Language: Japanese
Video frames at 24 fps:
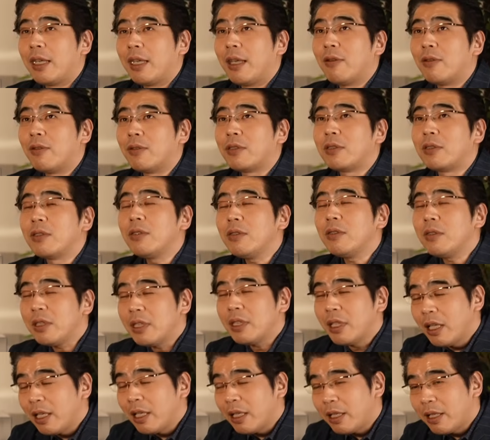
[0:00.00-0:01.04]
係を作っ
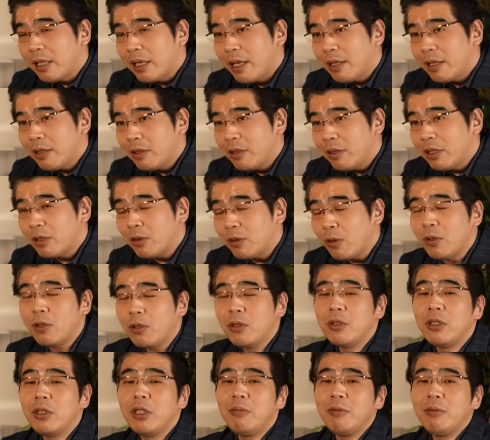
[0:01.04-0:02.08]
ていけると
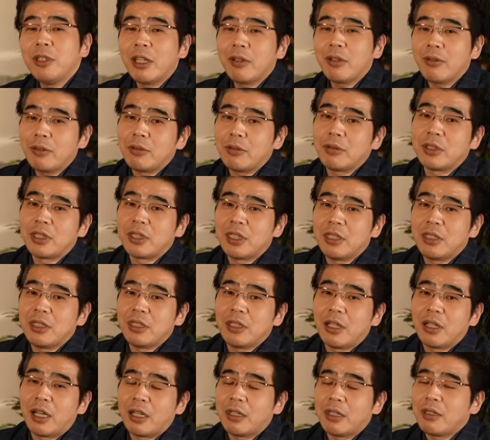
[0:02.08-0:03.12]
いう意味での信
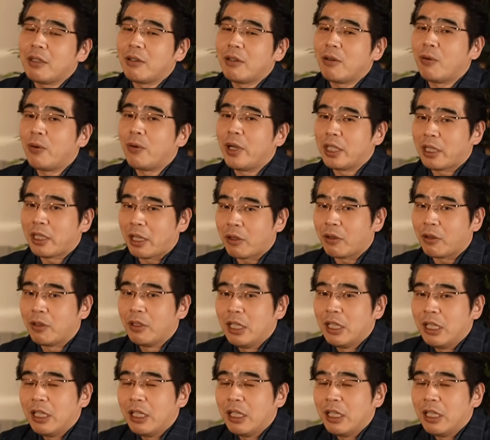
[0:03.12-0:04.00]
じられるお相手と